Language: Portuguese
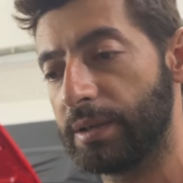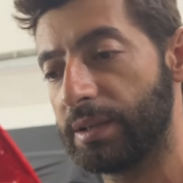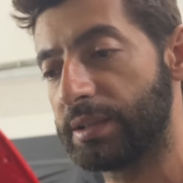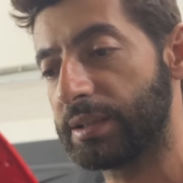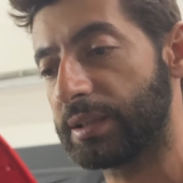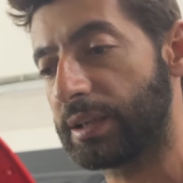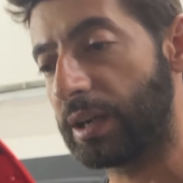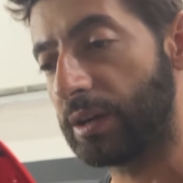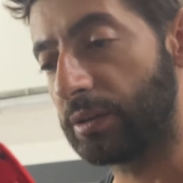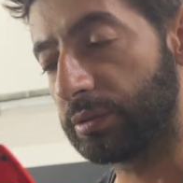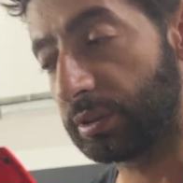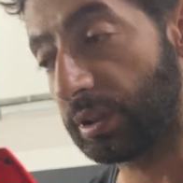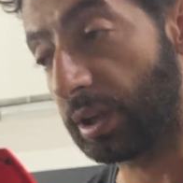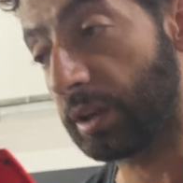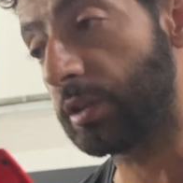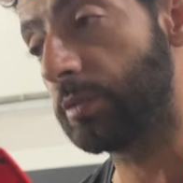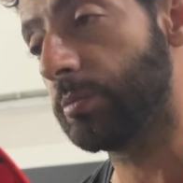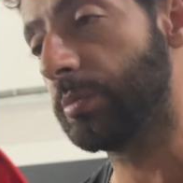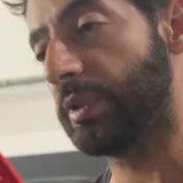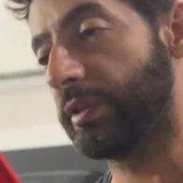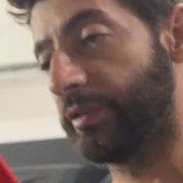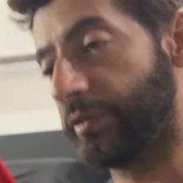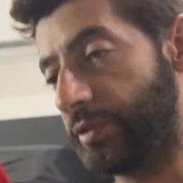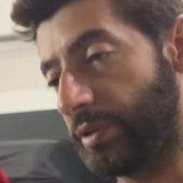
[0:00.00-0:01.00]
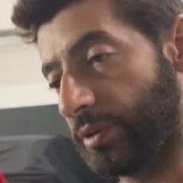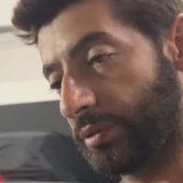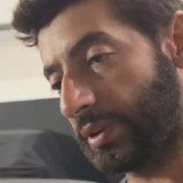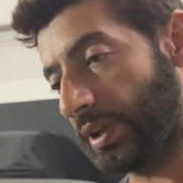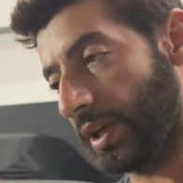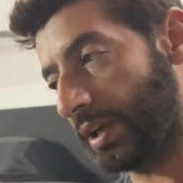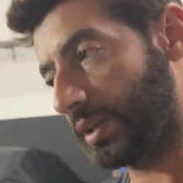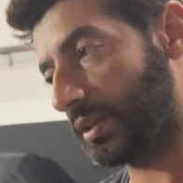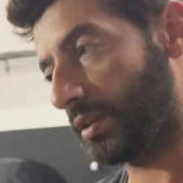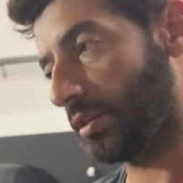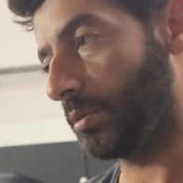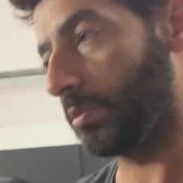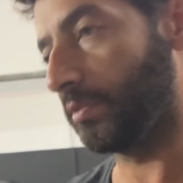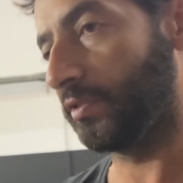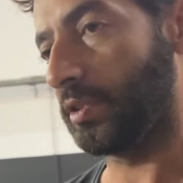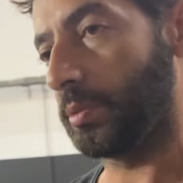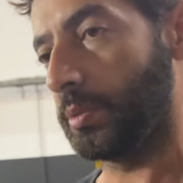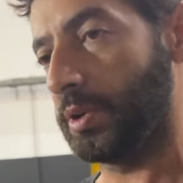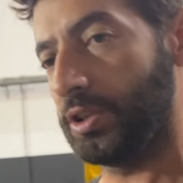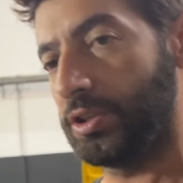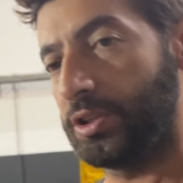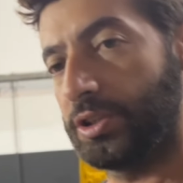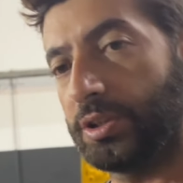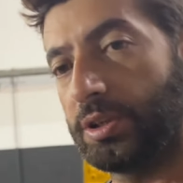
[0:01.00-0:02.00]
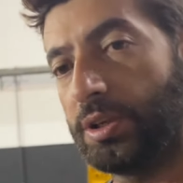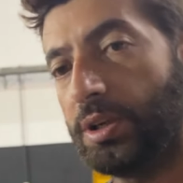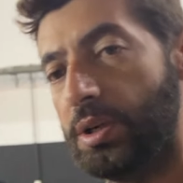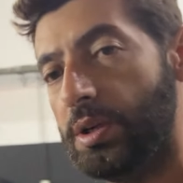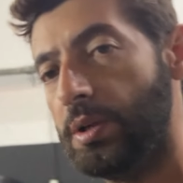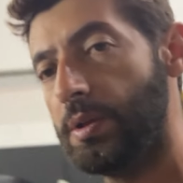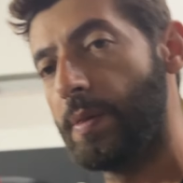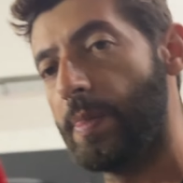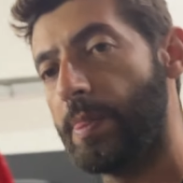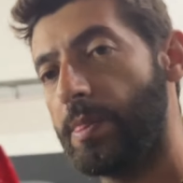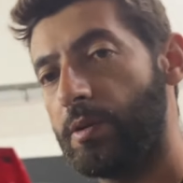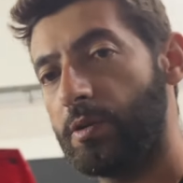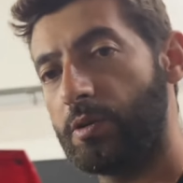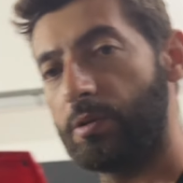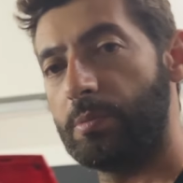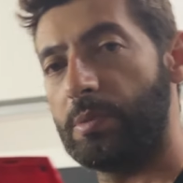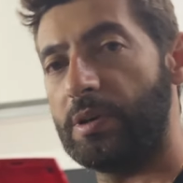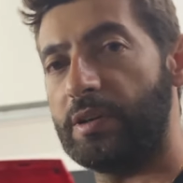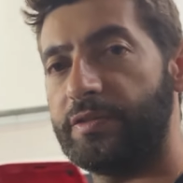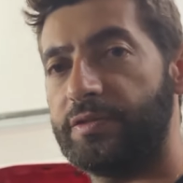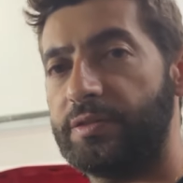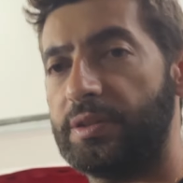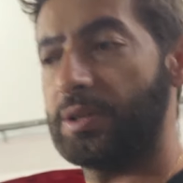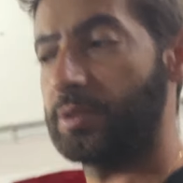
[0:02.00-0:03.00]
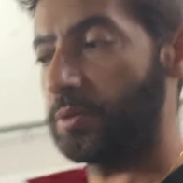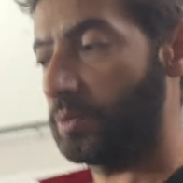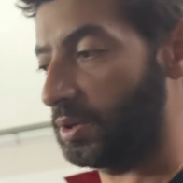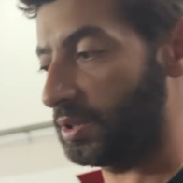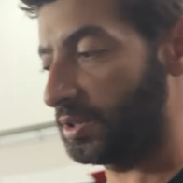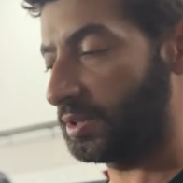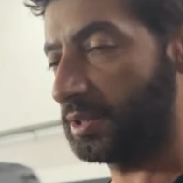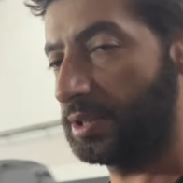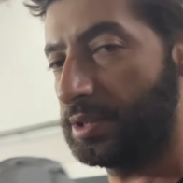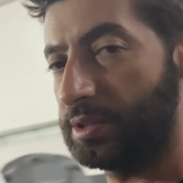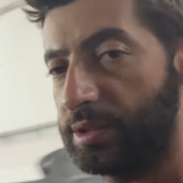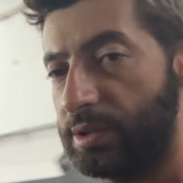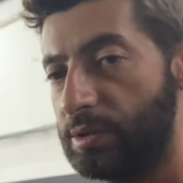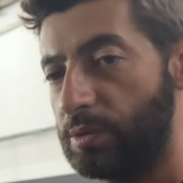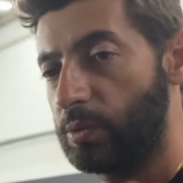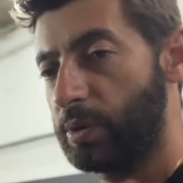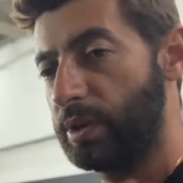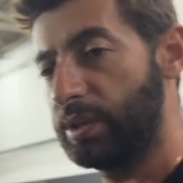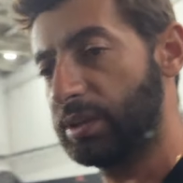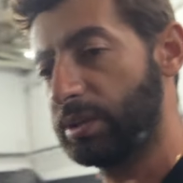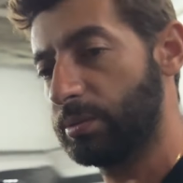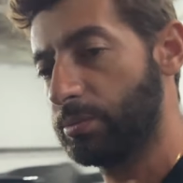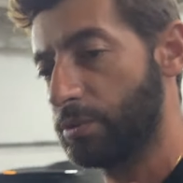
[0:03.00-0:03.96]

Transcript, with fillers: Esse carro tá com uma Feotec, obviamente uma FT450, vou